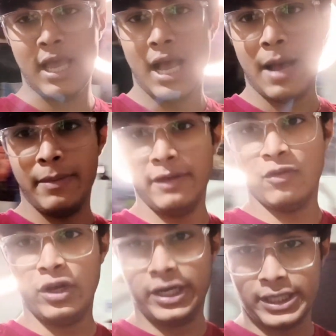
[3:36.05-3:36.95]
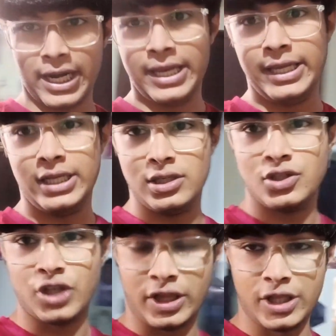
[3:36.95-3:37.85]
आई मीन वो लिटरली
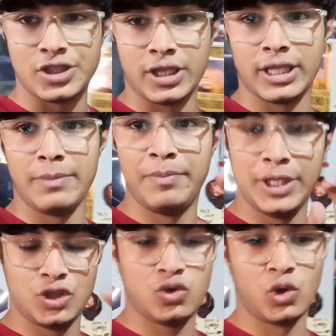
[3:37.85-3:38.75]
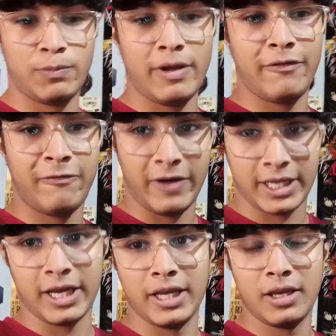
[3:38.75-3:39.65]
चलते चलते बीच शूट में फट
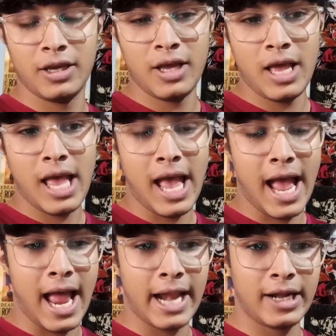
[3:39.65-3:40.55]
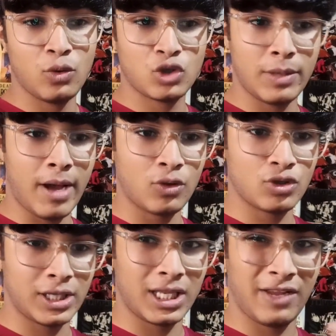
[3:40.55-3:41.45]
गई एंड उसके बाद
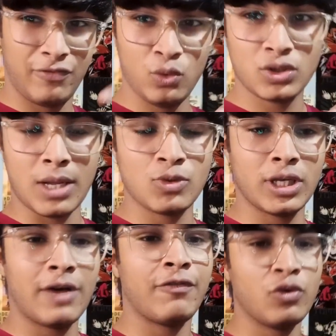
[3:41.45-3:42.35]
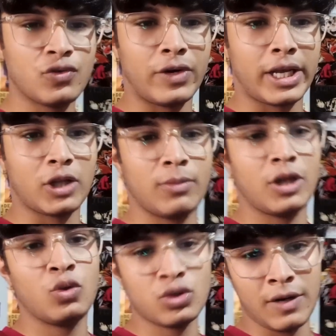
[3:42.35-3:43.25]
उसके अंदर एक फ्यूज़ था मुझे लगा फ्यूज़ फटा है तो
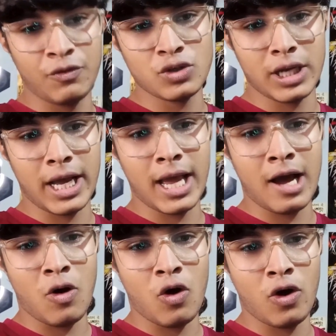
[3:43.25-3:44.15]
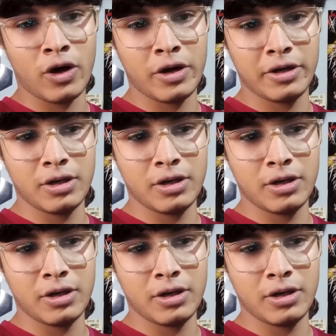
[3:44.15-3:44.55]
मैंने दूसरा फ्यूज़ लगाया और